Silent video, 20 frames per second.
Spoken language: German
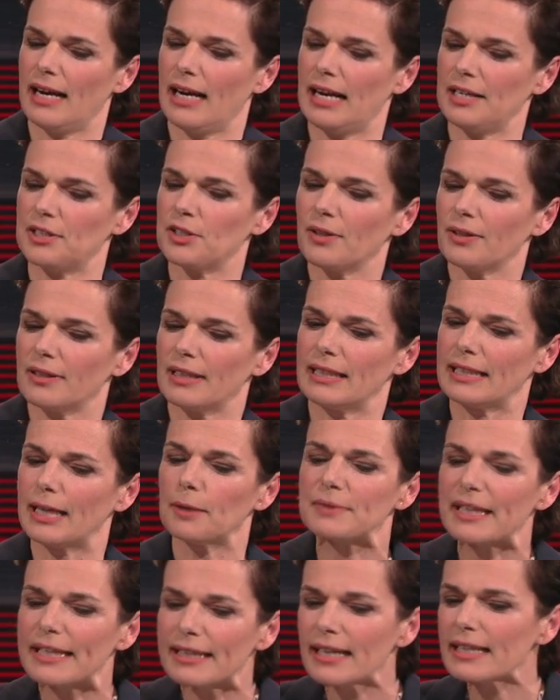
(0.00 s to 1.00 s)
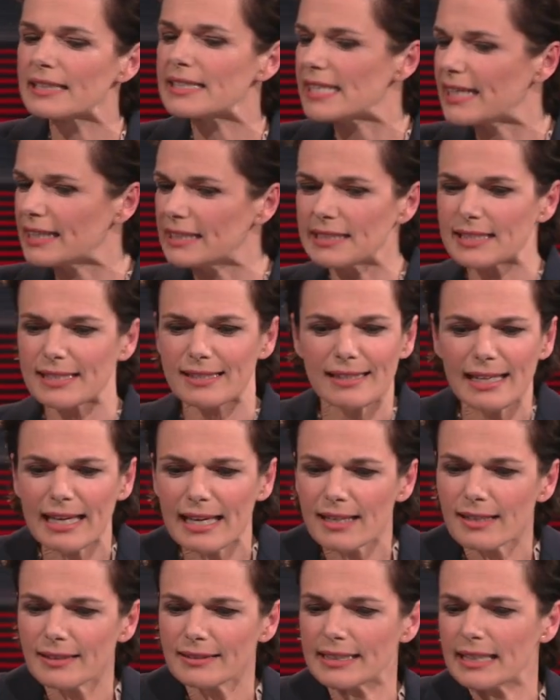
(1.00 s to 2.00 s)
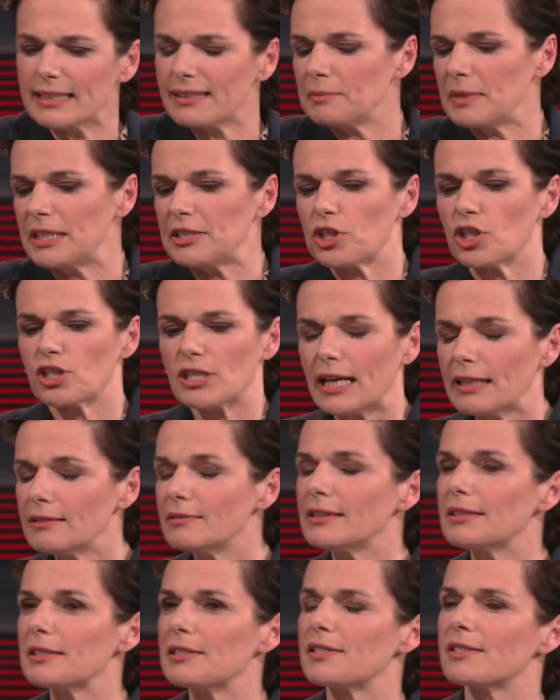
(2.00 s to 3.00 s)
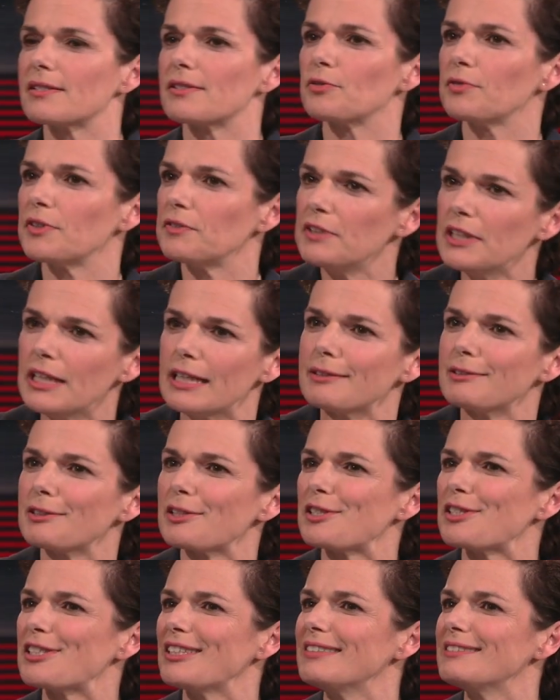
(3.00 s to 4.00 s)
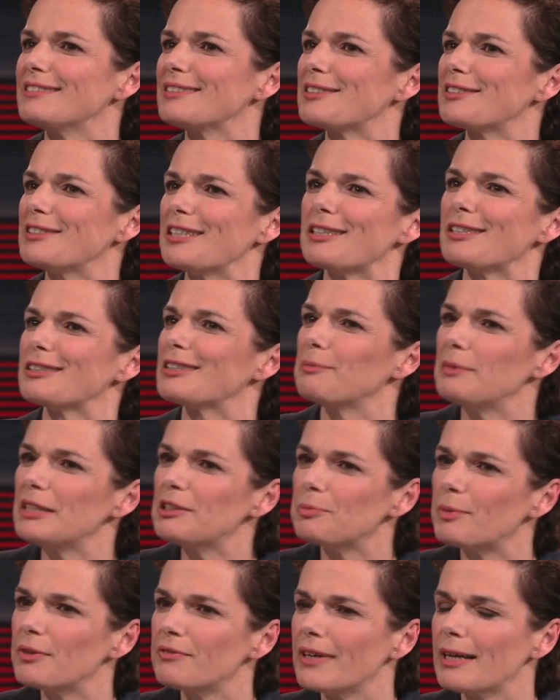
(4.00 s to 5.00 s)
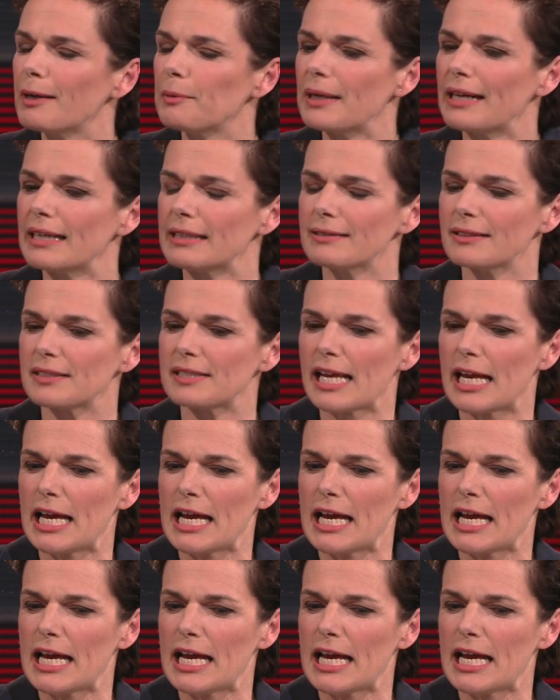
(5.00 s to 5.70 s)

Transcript: Also ich glaube, jeder hat seinen Stil, jeder Mensch ist anders, so wie wir anders sind, ist jeder der Mitbewerber anders.